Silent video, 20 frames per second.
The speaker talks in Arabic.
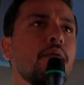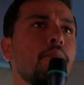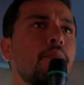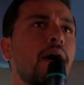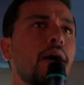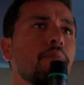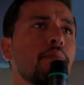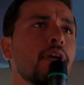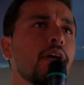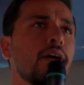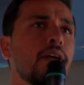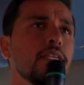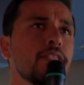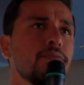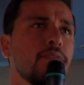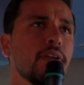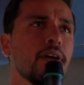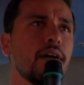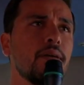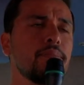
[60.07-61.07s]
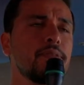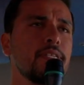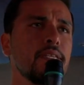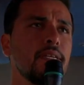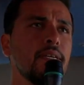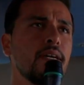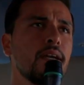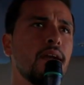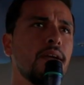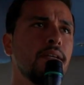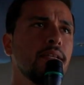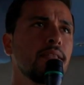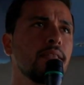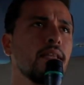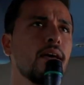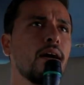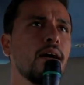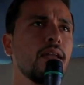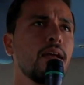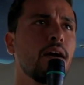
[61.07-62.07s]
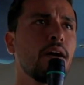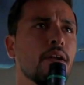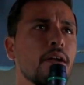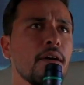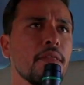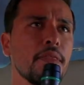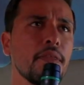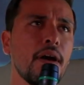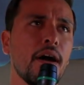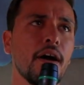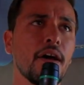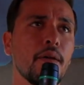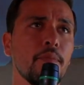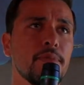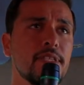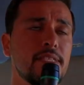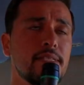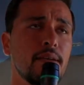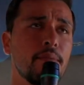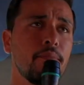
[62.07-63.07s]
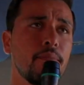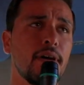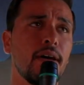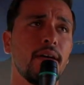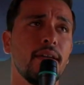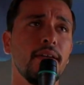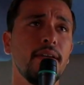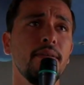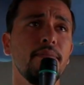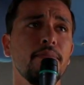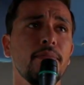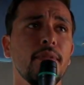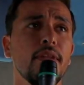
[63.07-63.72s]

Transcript: بعد ما نخلص في الغابسية راح نطلع على أراضي عرب السماني